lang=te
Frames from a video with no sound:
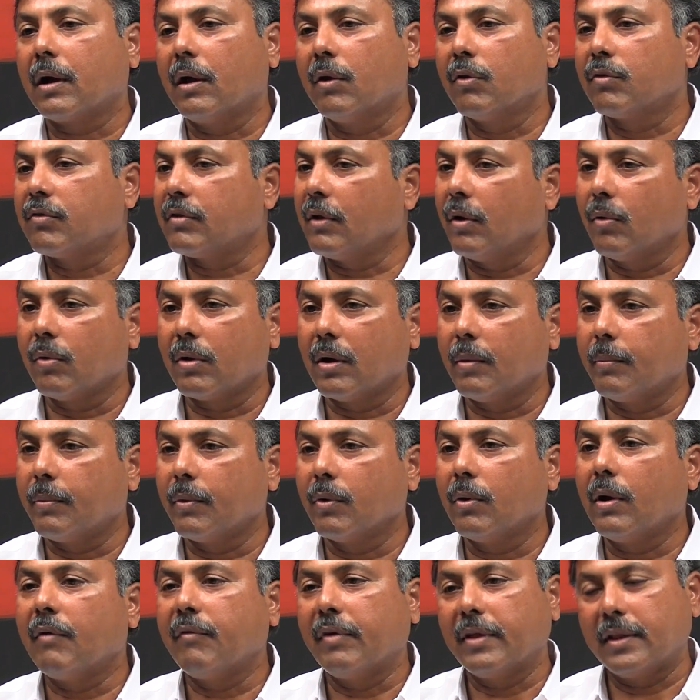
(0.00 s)
కలుస్తూ
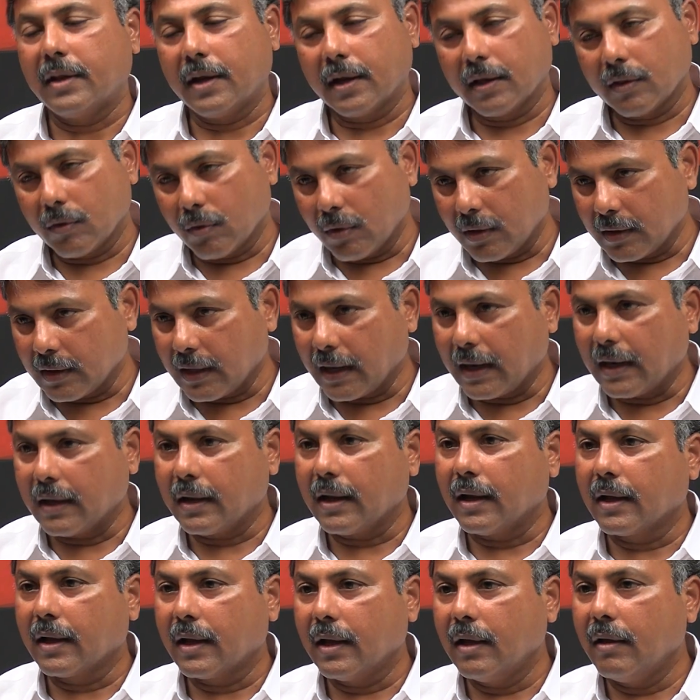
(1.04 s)
ఉన్నప్పుడు ఆ వ్యతిరేకత కూడా
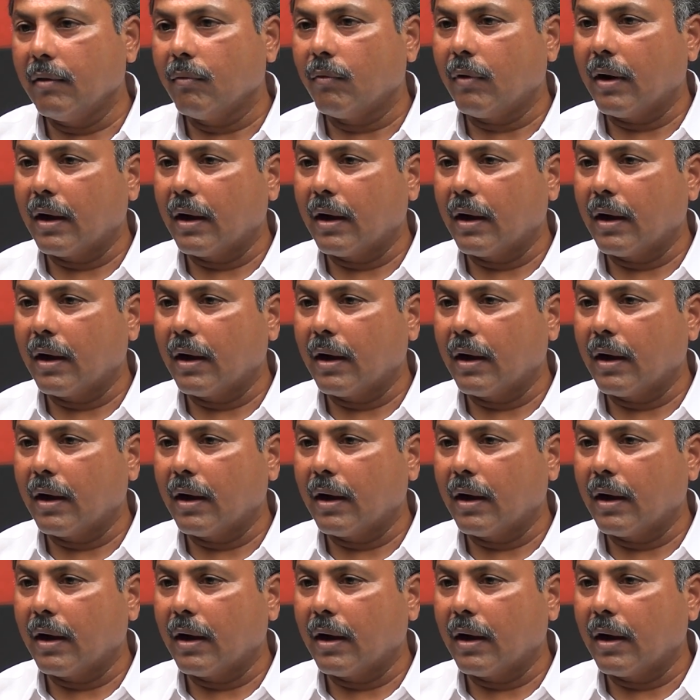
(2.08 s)
తగ్గటానికి